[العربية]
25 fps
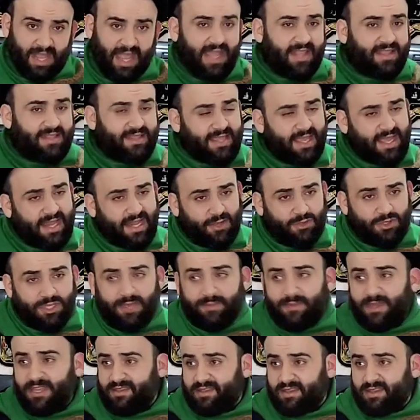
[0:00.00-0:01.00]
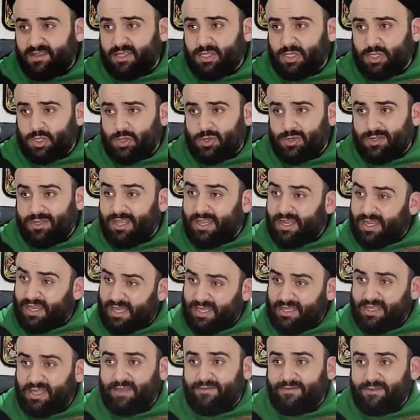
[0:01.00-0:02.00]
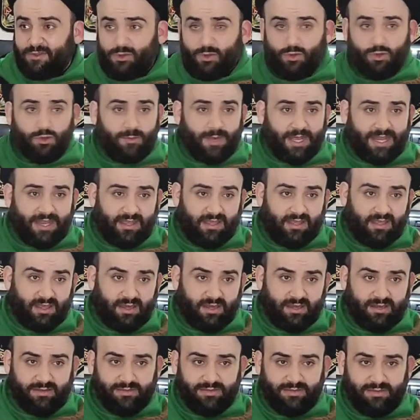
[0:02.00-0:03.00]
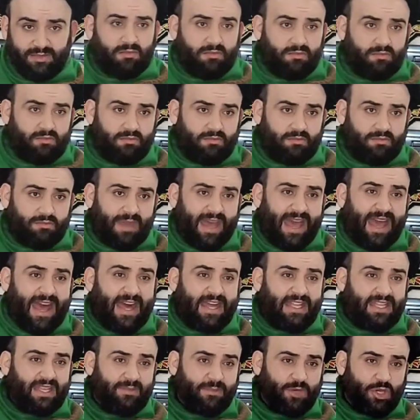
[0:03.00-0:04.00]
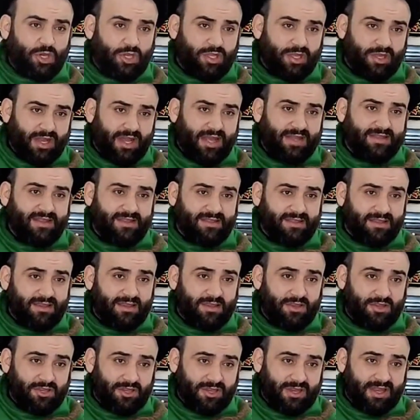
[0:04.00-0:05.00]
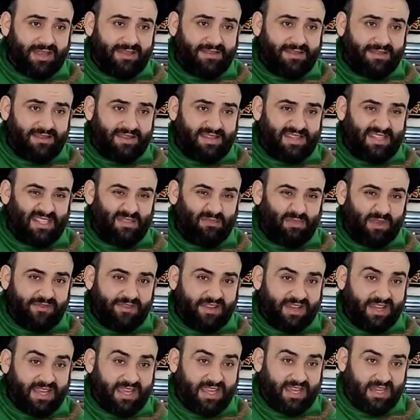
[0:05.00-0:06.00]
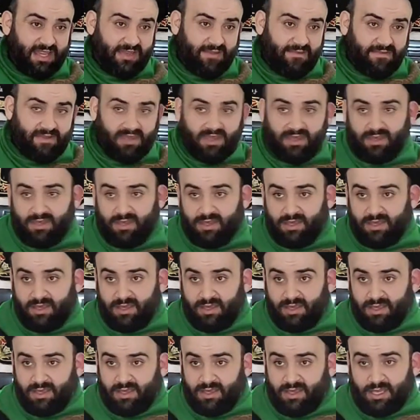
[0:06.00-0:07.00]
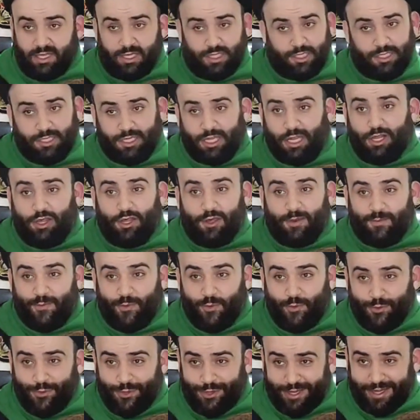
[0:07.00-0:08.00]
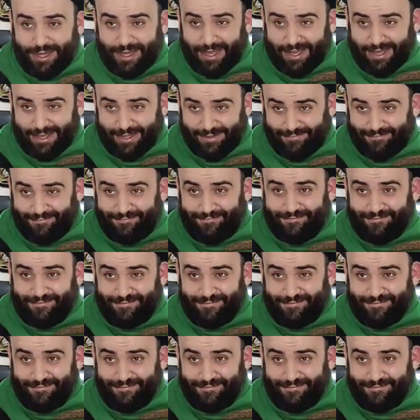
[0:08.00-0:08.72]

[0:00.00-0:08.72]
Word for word: حتى لو تبنت السلطة الخطأ في الهجوم على الدار مع عدم اشتراط, اشتراط العصمة في الخليفة عند الجمهور العام